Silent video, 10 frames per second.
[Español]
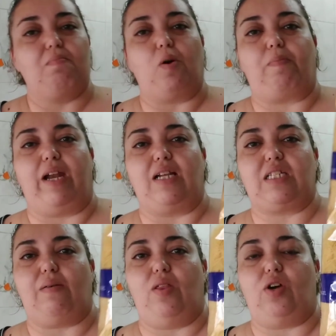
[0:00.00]
pues para el
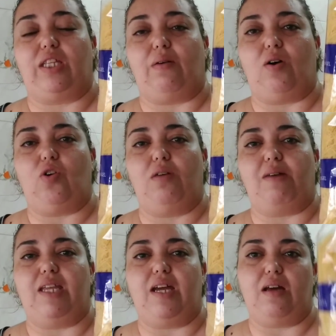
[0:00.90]
sábado, que trabajo de
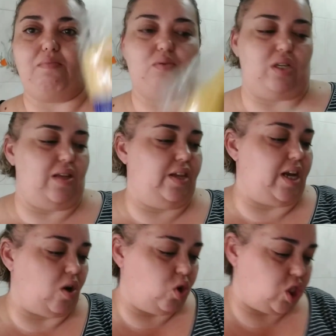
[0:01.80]
mañana, pues le
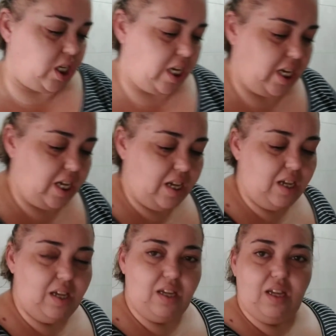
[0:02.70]
diré a José que,
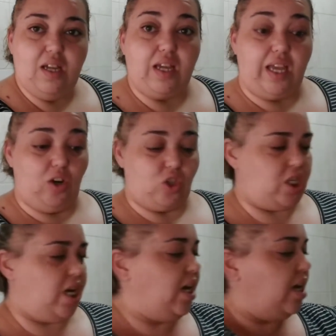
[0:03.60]
que lo
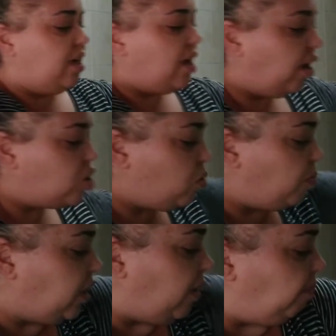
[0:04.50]
saque y haga
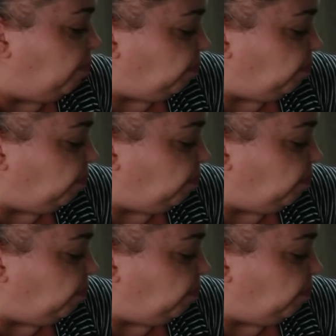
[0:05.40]
sopita.